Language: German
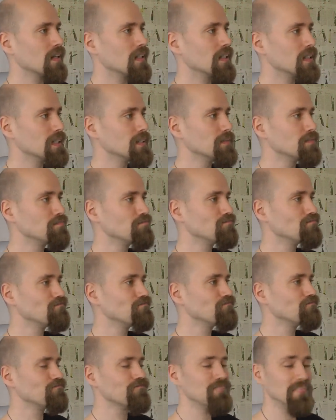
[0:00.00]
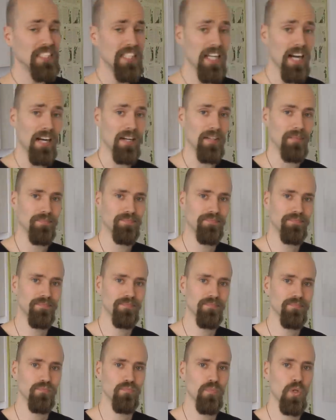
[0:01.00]
Ähm, ja.
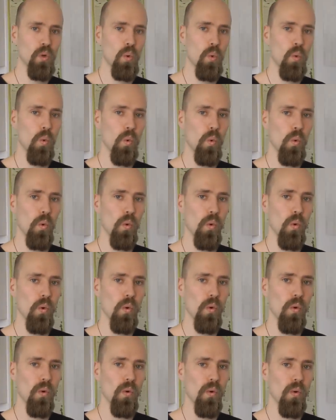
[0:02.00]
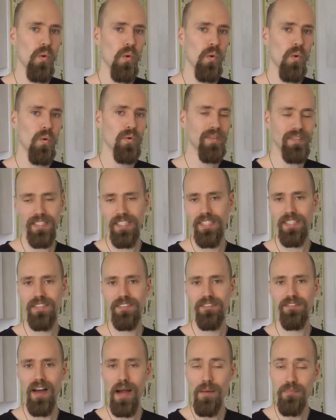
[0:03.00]
Oh,
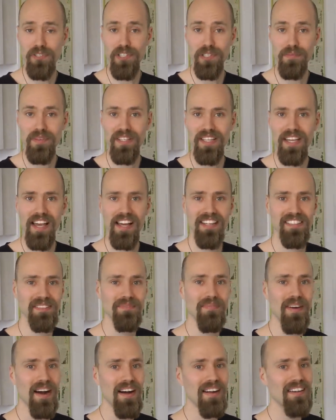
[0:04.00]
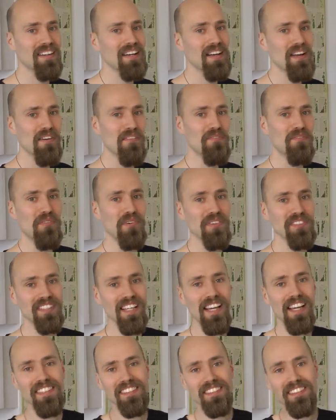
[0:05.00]
ich verabschiede mich erstmal fürs
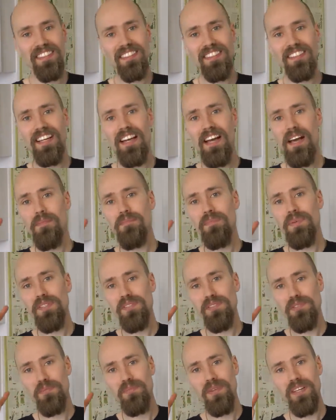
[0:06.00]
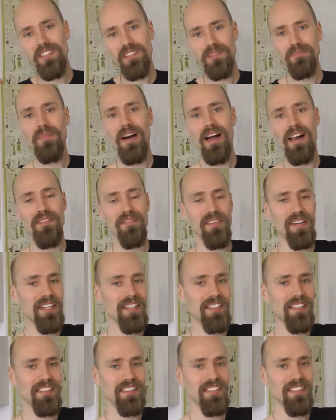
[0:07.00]
Erste. Bis zum nächsten Mal, wenn
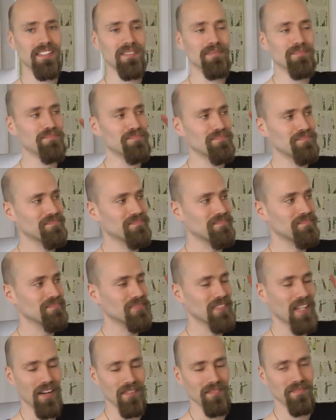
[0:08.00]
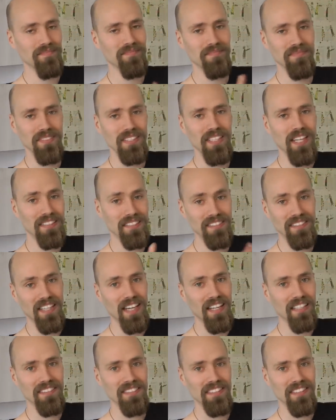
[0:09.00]
ich ähm, ja, die ganzen
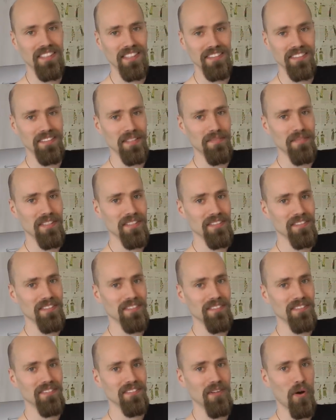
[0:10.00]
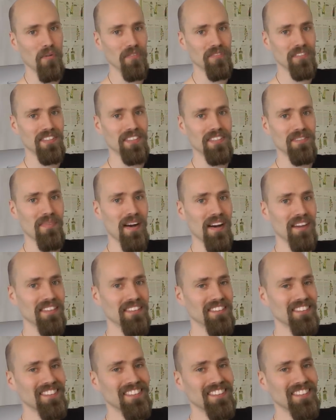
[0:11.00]
Sachen, die ich jetzt demnächst hoffentlich mache,